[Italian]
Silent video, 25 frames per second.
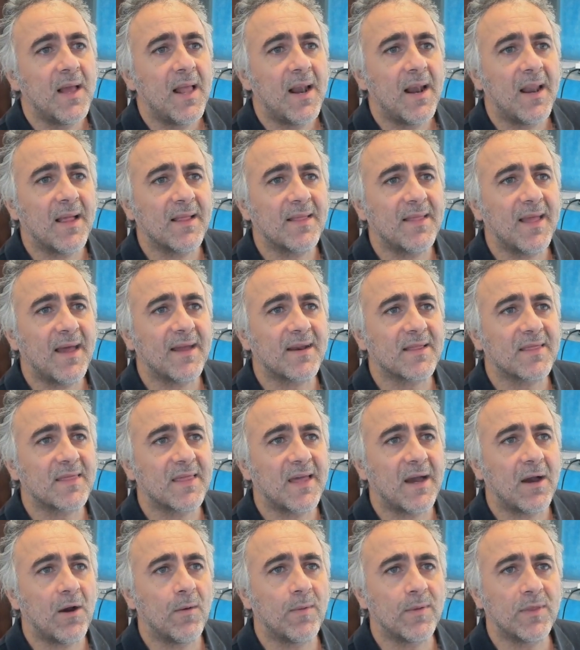La
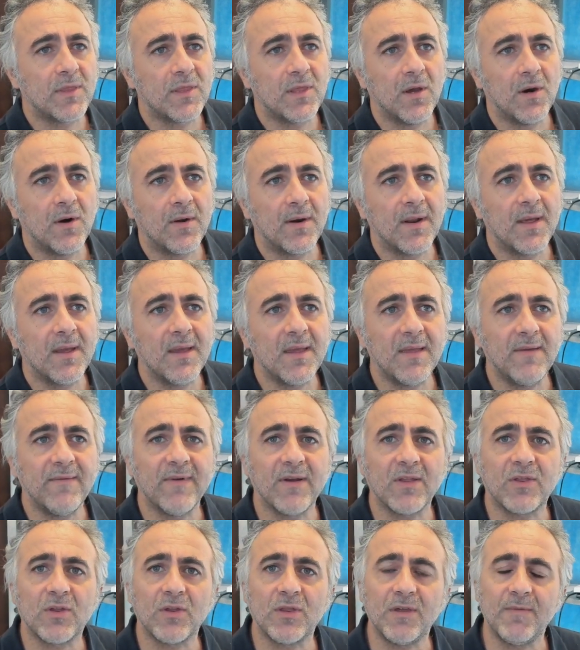terza opzione
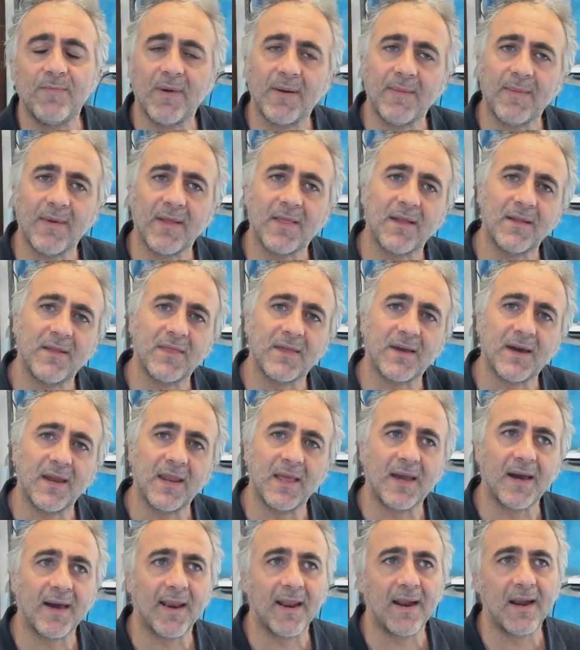invece ci permette di
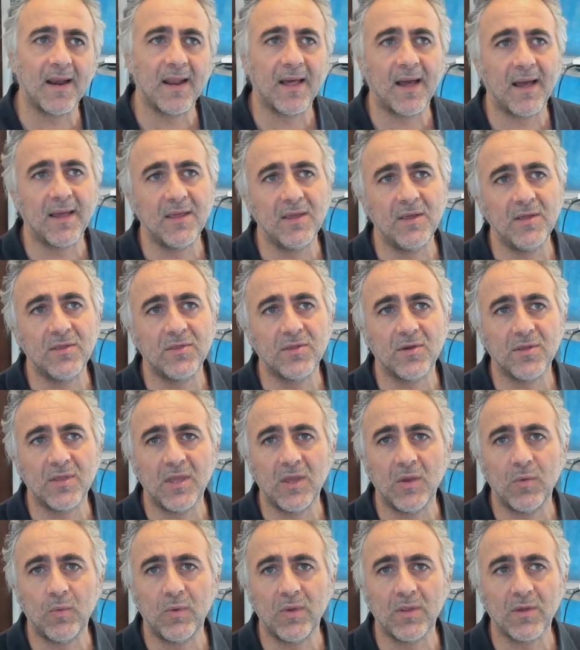scaricare la ISO
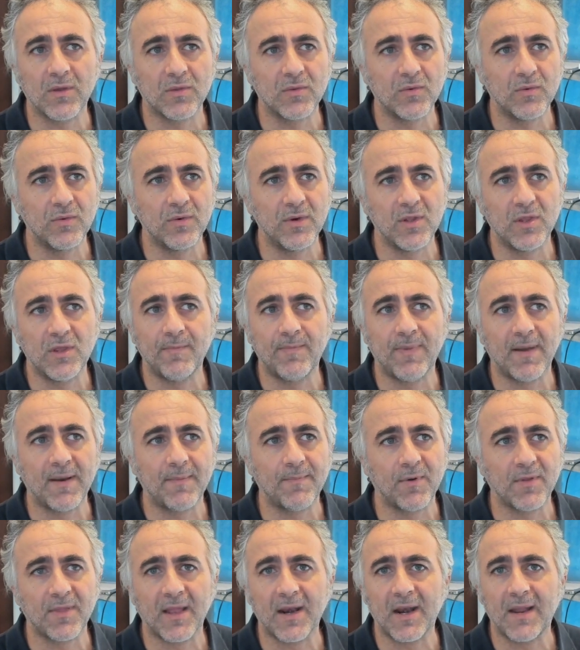di Windows 11 per
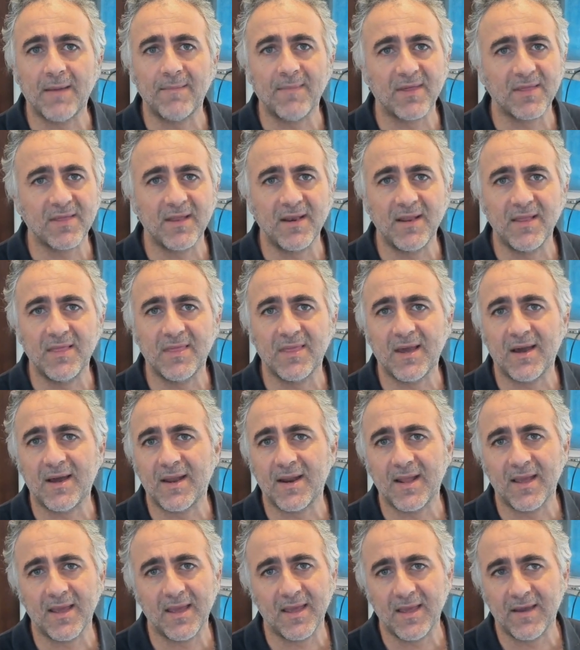poterla
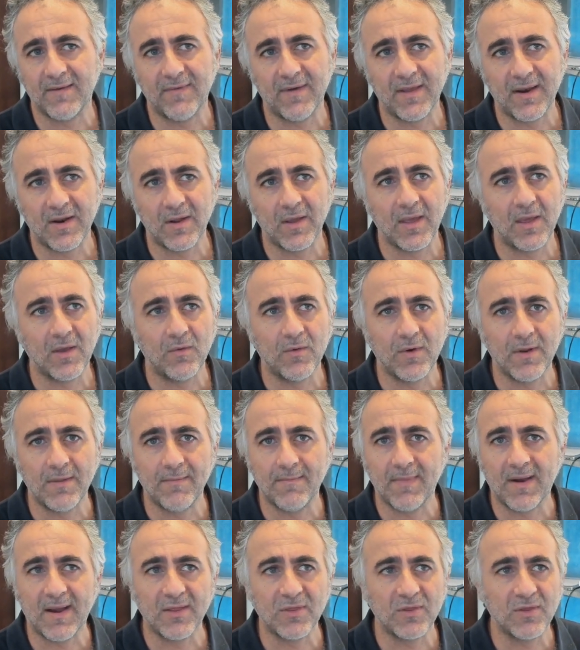masterizzare e avere
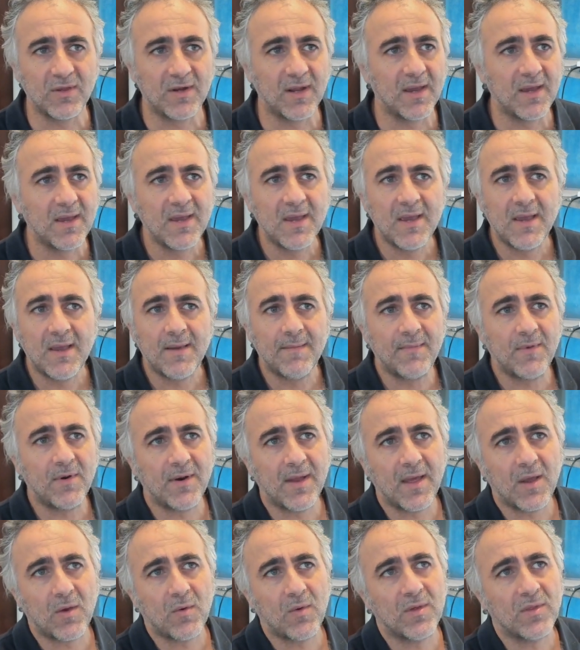un'immagine.
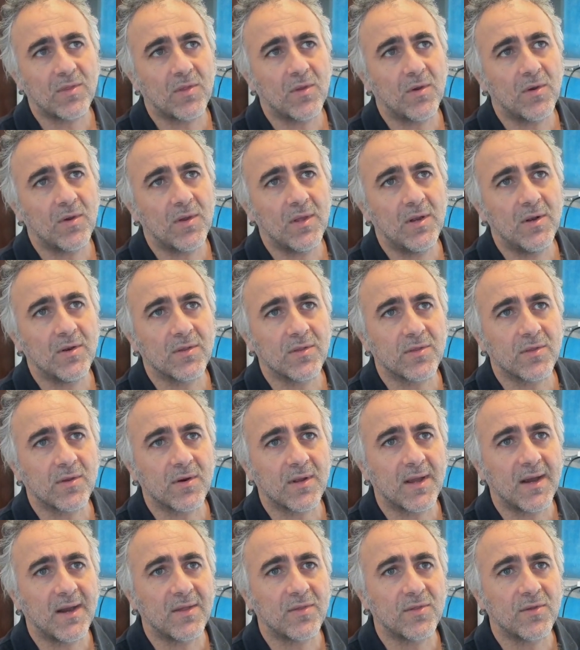Non è questo il nostro
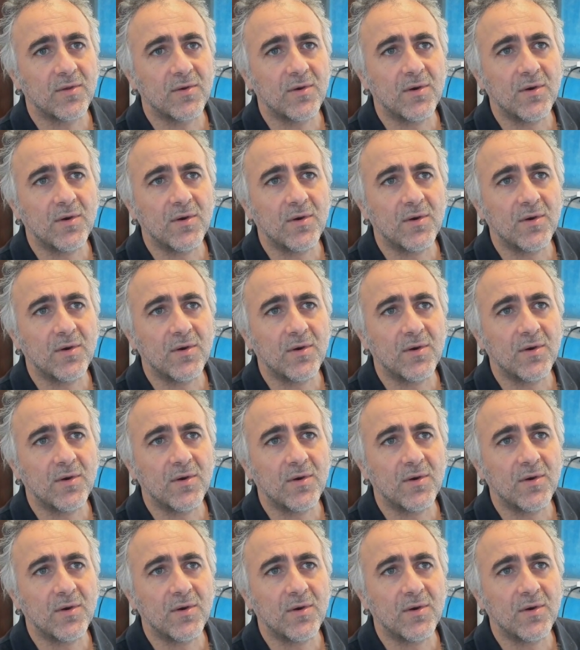caso.